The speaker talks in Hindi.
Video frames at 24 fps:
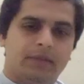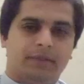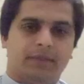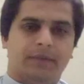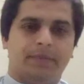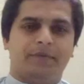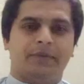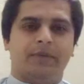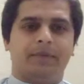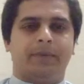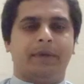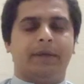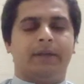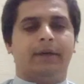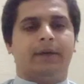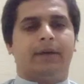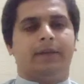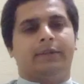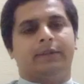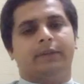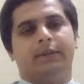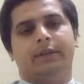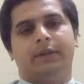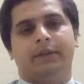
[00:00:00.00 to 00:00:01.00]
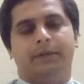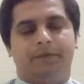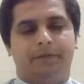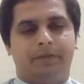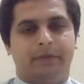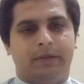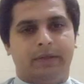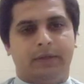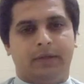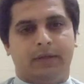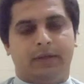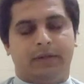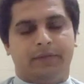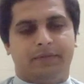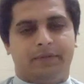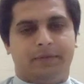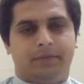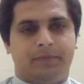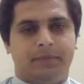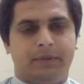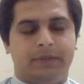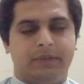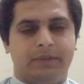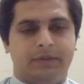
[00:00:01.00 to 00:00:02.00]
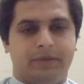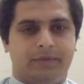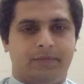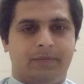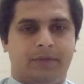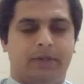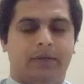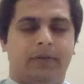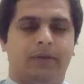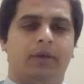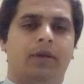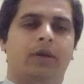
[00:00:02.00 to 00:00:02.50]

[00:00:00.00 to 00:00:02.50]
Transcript: सबसे पहले आती है फिगर ऑफ स्पीच में